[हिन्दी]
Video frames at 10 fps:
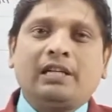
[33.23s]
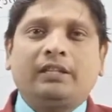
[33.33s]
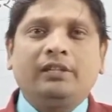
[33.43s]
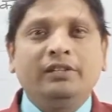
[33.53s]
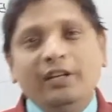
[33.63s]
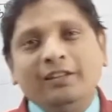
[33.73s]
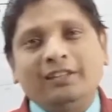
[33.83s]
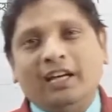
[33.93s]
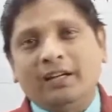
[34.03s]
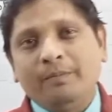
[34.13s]
साथ
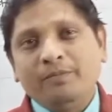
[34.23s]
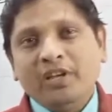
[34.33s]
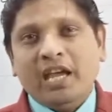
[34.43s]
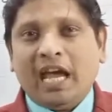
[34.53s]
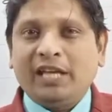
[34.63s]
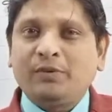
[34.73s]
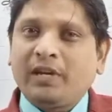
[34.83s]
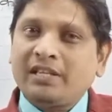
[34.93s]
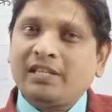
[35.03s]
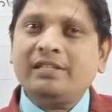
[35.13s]
निरंतर
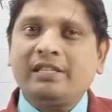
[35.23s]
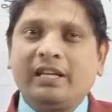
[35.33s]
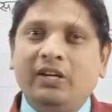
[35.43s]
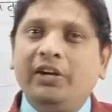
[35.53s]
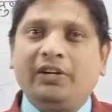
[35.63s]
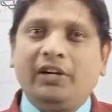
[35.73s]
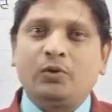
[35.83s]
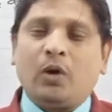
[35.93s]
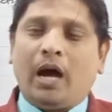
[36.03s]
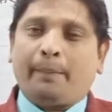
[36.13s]
एजुकेशन से
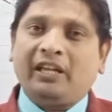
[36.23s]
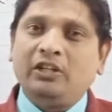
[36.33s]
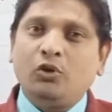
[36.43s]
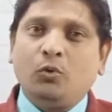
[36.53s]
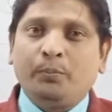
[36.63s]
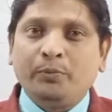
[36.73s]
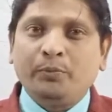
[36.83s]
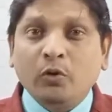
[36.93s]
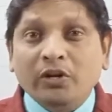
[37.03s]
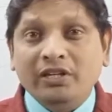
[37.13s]
रिलेटेड जो आपके लिए
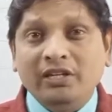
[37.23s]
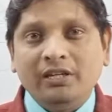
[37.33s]
उपयोगी